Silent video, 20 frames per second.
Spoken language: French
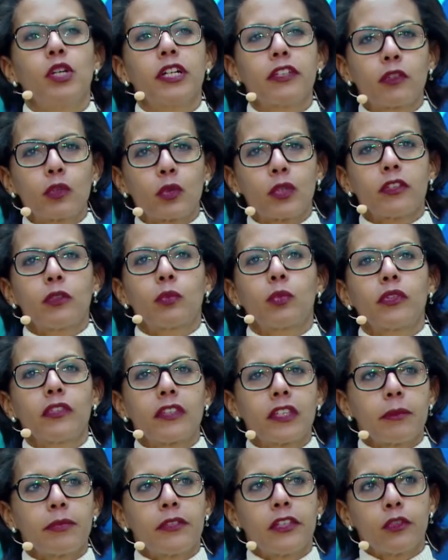resto
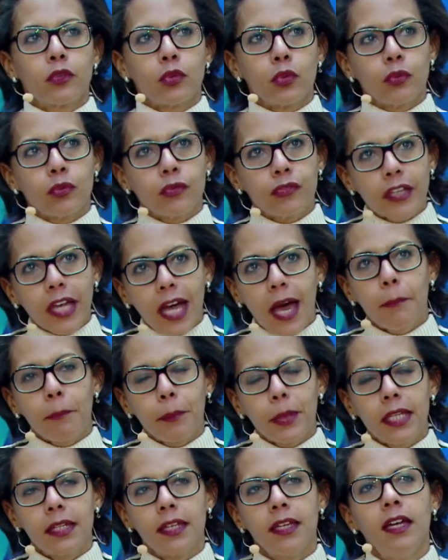responsable, c'est de faire
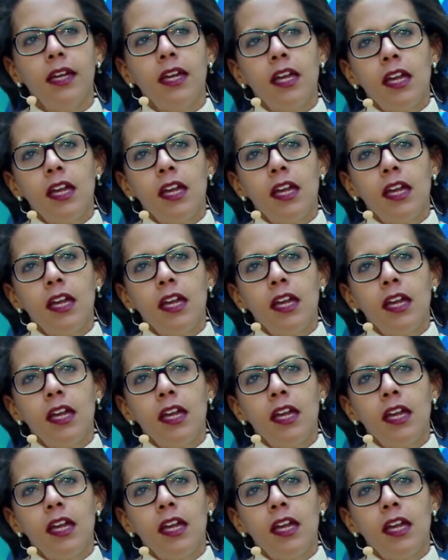appel